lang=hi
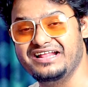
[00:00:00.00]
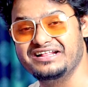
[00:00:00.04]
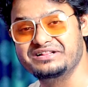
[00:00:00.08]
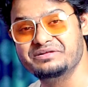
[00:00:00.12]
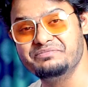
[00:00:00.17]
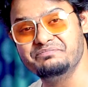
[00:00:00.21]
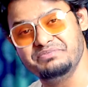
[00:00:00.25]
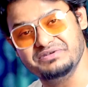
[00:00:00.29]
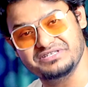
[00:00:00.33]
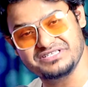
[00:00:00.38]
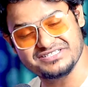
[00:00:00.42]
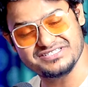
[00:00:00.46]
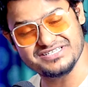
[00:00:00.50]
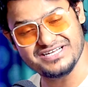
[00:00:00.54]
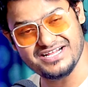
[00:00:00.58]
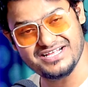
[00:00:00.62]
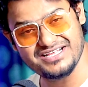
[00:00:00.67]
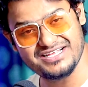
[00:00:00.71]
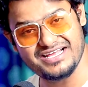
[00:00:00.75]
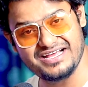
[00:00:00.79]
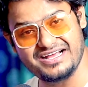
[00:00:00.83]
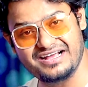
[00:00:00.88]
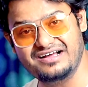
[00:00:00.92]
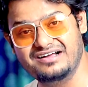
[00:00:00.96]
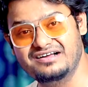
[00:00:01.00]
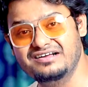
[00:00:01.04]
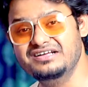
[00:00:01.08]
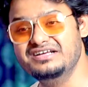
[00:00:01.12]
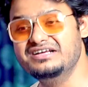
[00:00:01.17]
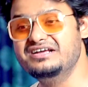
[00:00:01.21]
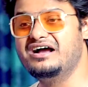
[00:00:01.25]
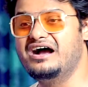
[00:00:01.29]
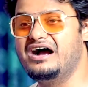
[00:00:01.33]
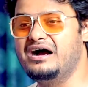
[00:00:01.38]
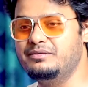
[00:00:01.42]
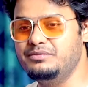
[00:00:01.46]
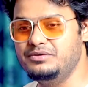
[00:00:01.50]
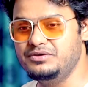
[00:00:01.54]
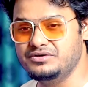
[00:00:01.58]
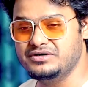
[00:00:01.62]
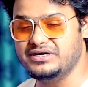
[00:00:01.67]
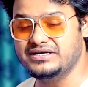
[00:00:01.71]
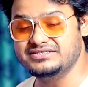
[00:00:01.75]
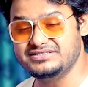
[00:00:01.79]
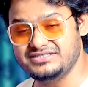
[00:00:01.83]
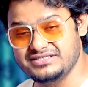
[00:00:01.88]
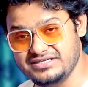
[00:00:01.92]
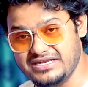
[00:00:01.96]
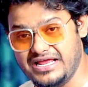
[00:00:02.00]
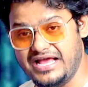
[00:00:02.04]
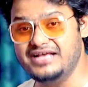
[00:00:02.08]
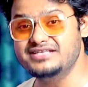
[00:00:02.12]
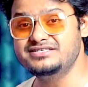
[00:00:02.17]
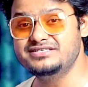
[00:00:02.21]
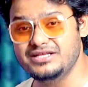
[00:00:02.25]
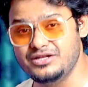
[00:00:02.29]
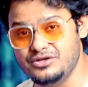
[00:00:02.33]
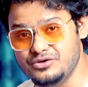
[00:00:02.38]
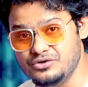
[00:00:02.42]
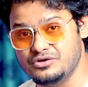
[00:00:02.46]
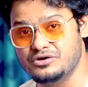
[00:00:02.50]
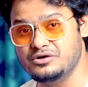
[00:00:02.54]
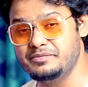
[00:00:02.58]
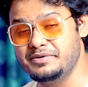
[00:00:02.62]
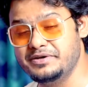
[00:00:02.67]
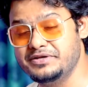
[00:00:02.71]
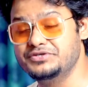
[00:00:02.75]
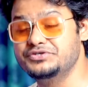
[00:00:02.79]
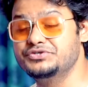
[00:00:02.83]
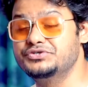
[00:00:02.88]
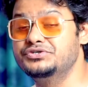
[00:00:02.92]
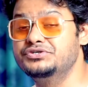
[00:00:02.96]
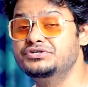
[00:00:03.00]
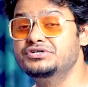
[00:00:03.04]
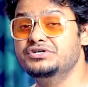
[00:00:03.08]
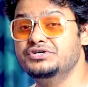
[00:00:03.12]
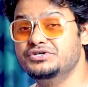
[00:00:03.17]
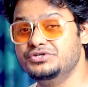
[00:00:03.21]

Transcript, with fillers: एकदम पीछे चला जाएगा आप लोग ऐसे ऐसे लोगों को भेजो